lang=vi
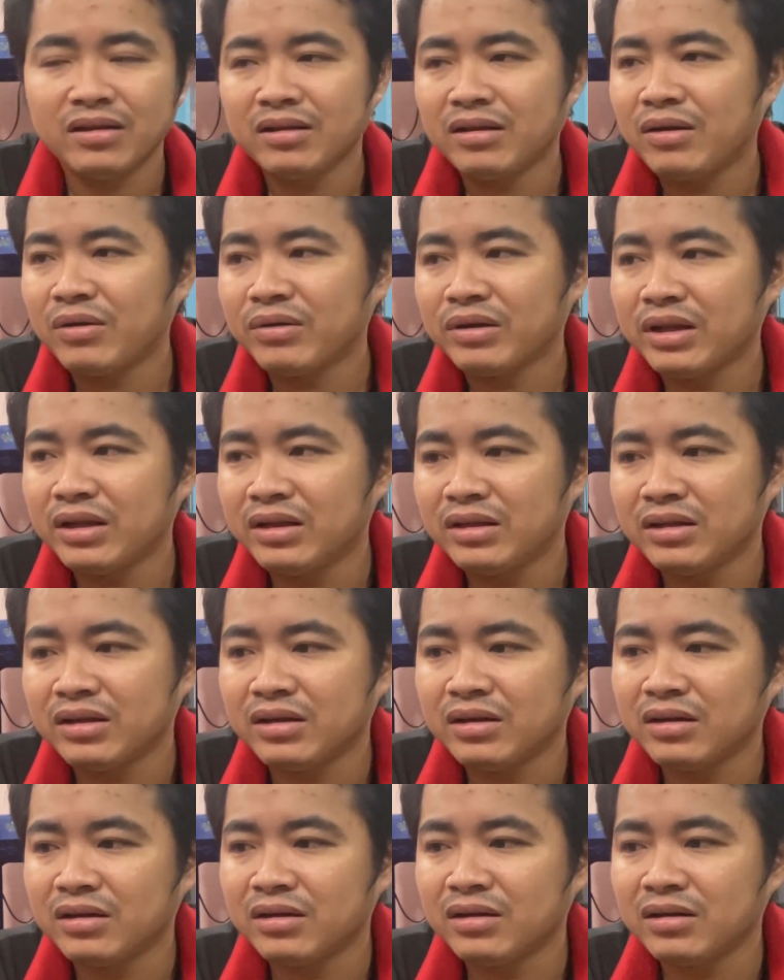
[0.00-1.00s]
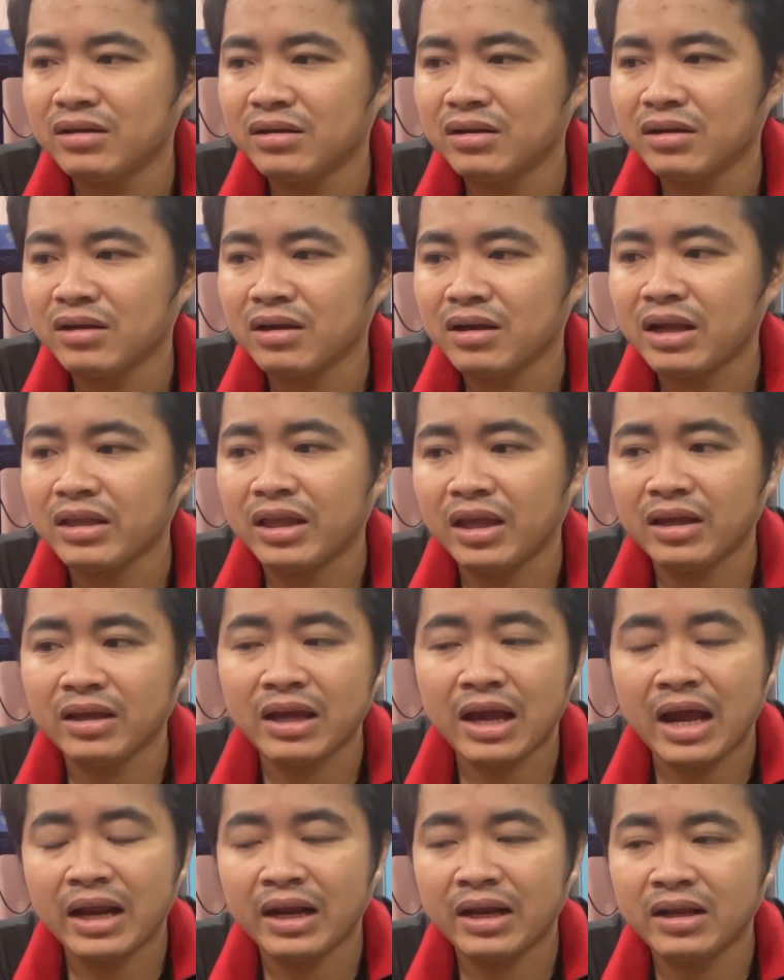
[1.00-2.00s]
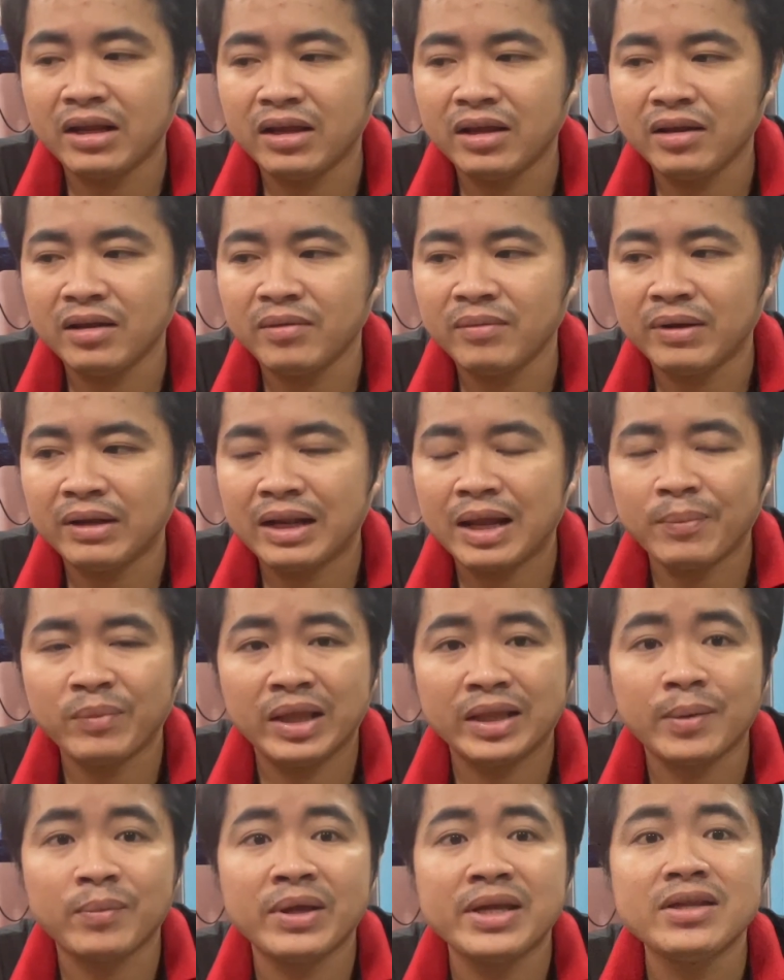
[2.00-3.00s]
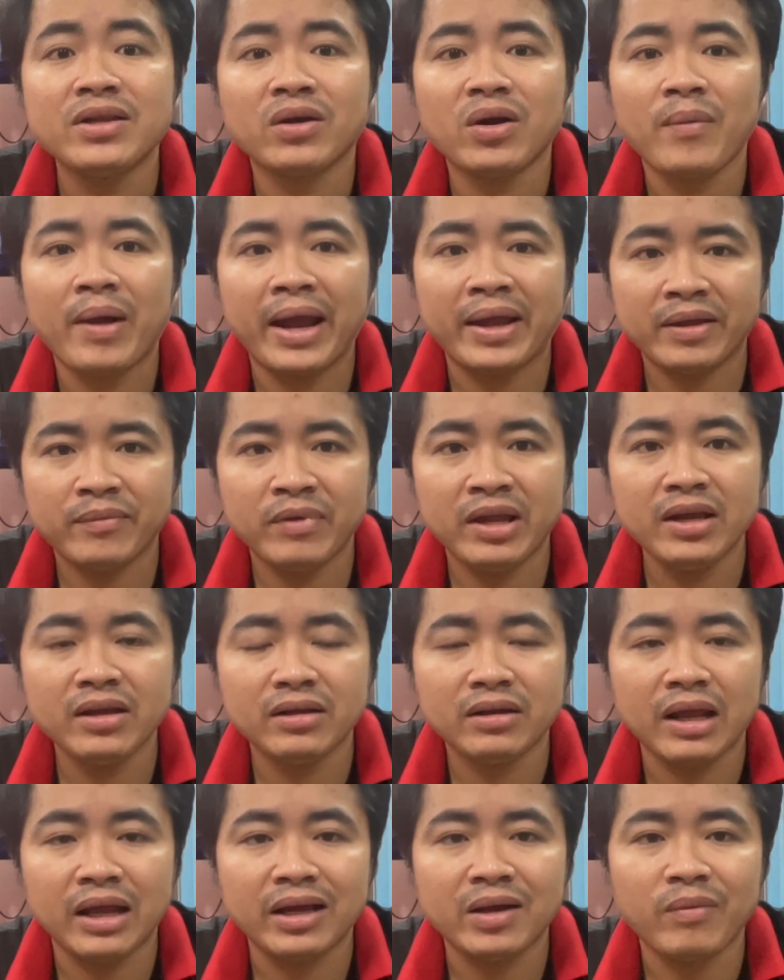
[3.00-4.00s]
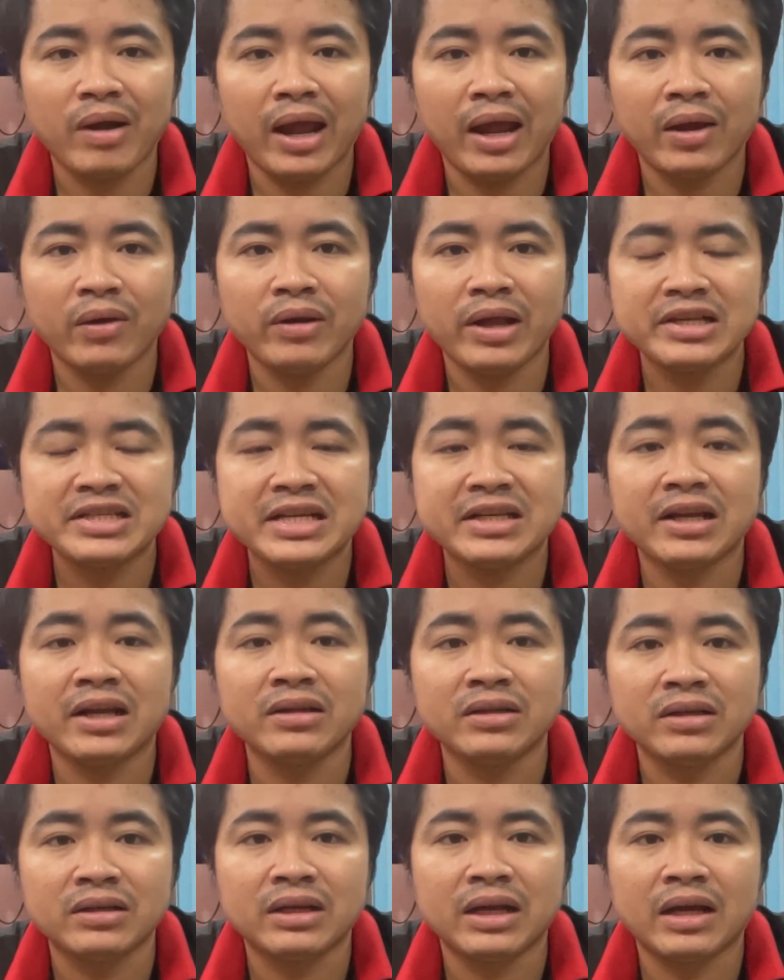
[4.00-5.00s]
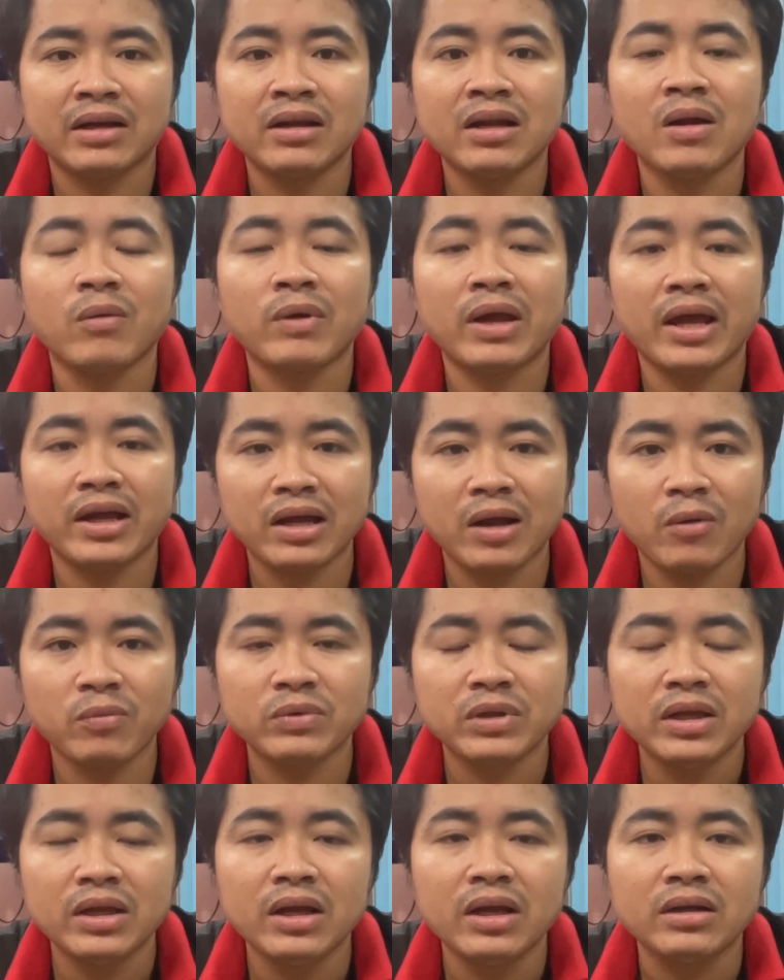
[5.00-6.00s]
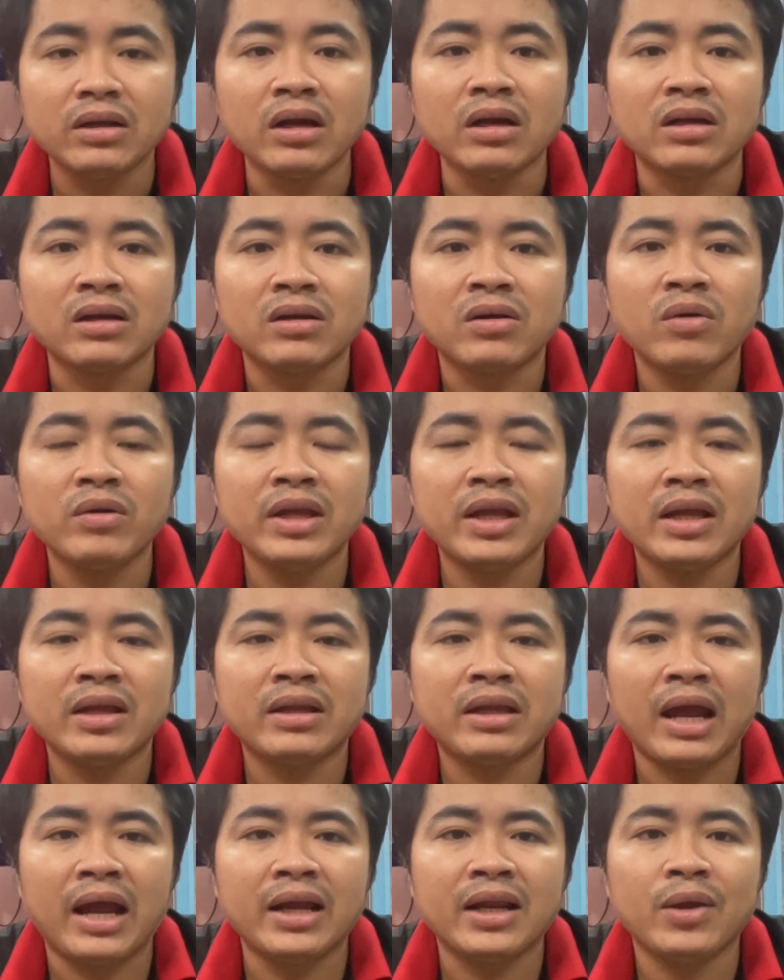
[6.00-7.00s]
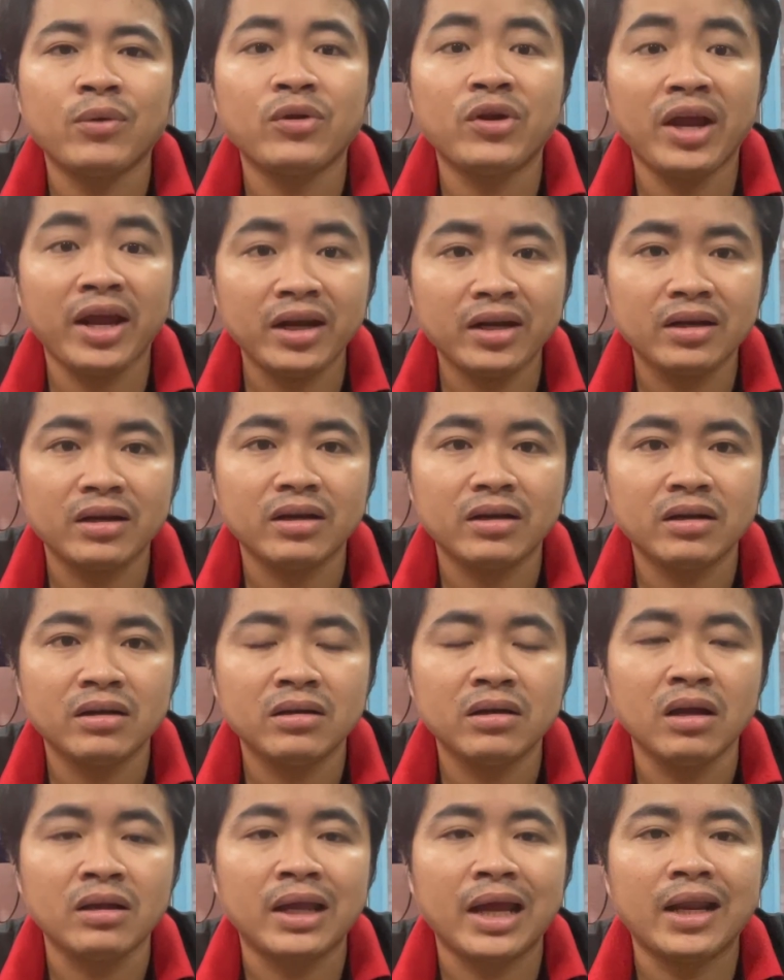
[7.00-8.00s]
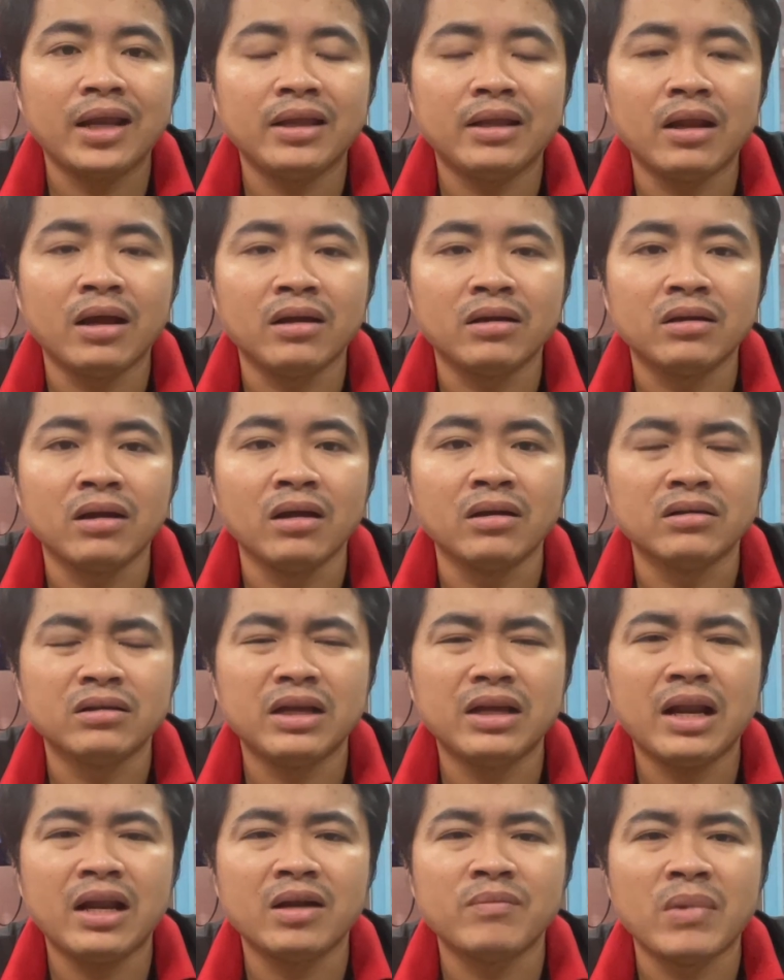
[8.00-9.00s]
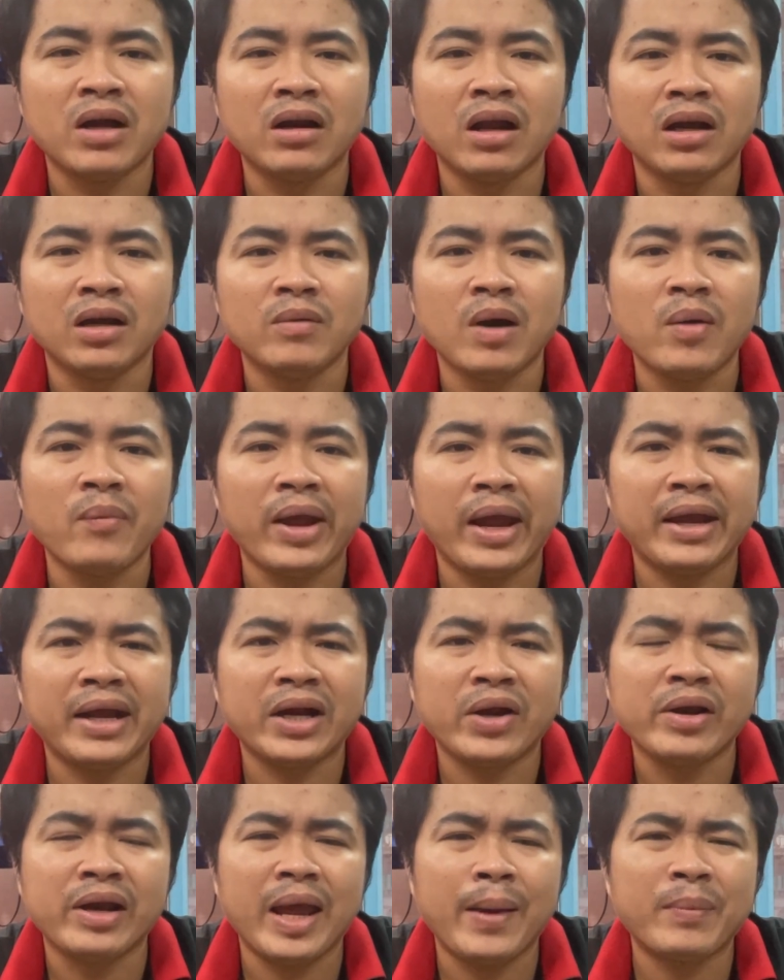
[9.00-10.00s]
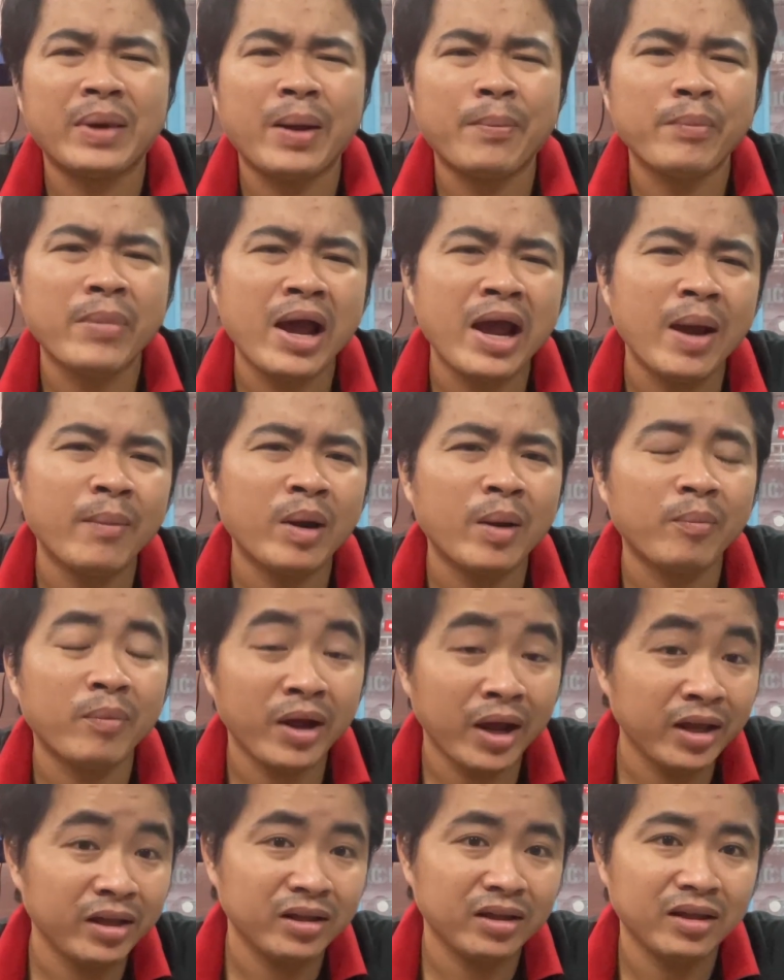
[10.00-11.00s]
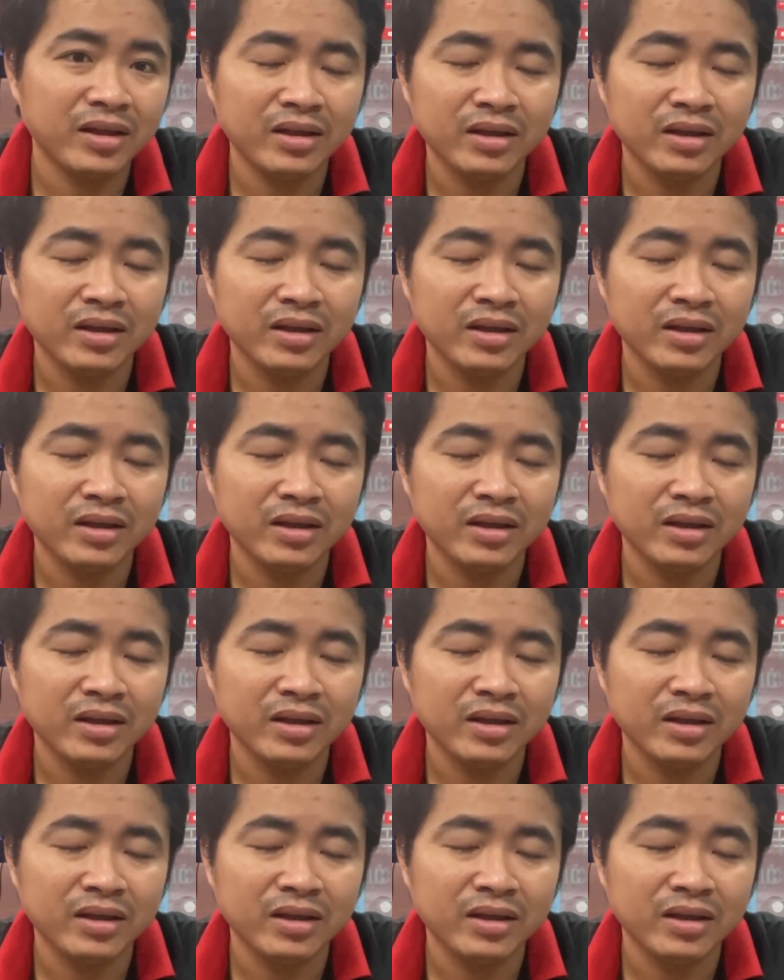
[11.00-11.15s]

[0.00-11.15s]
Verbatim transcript: do thì ờ, cái chuyện nghề này thì mình làm việc tâm lý cho các bạn biết để các bạn có thể xác định được là nên học nghề không đừng có gì chạy theo trend đừng chạy thì đừng đừng với đừng mà đừng mở miệng cái đó là em đam mê em đam mê